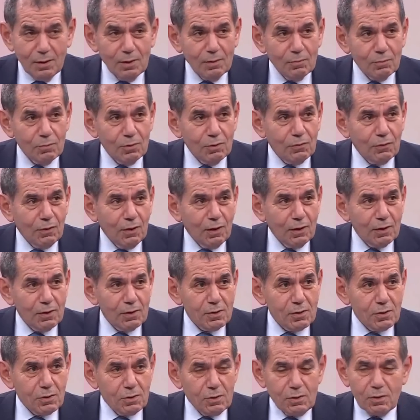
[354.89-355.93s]
bir
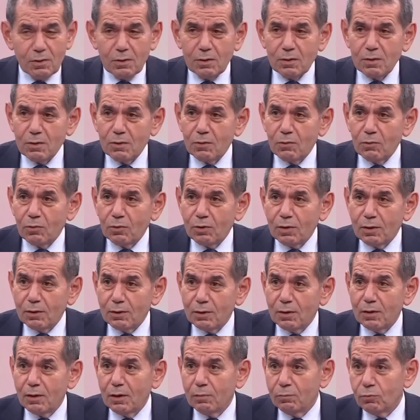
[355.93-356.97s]
faiz e,
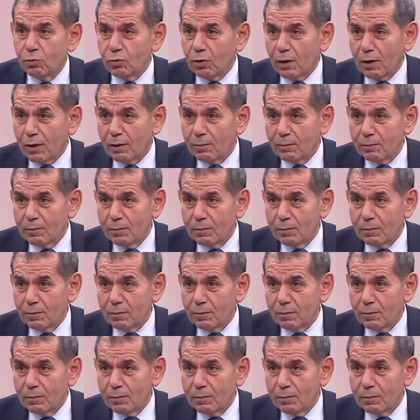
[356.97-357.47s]
oranıyla bu rakam.